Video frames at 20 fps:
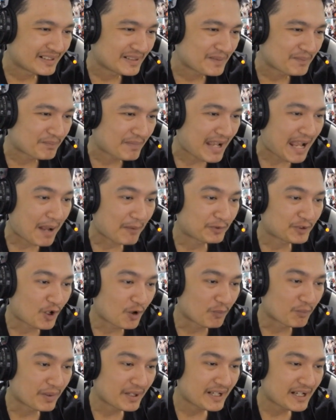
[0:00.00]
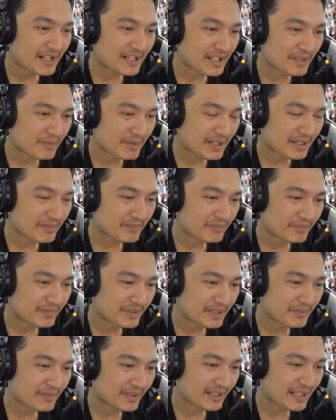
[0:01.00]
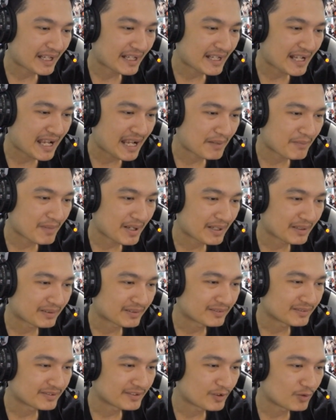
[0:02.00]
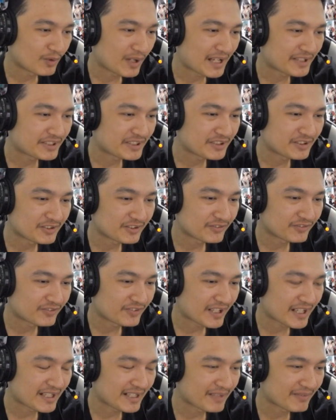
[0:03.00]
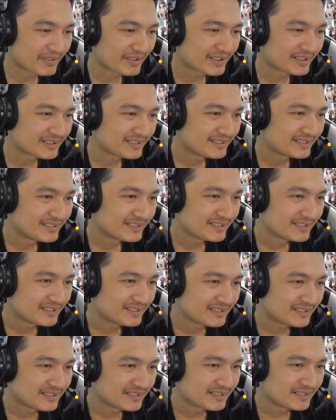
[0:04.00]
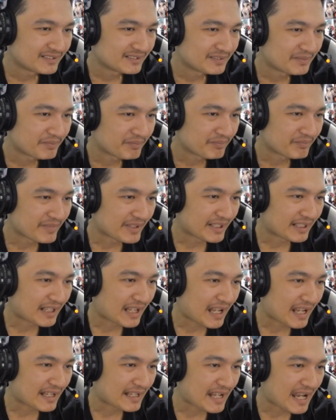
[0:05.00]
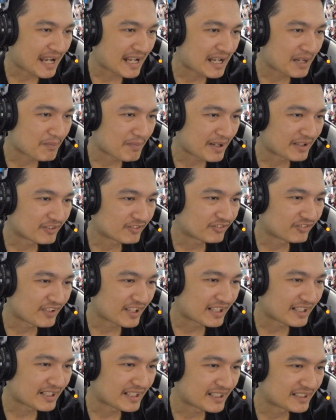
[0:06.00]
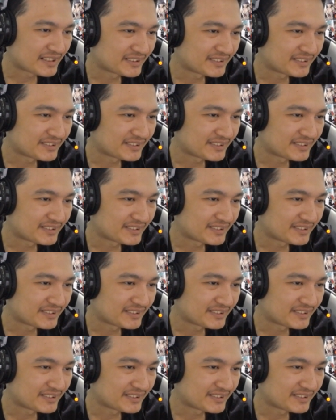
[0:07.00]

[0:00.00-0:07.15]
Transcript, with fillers: แปบสองเพื่อนเห็นไหมเพื่อนมีใครได้มั่งดูรายชื่อเฟรนได้ปะมีใครได้แล้วมั่งเฟรนลิส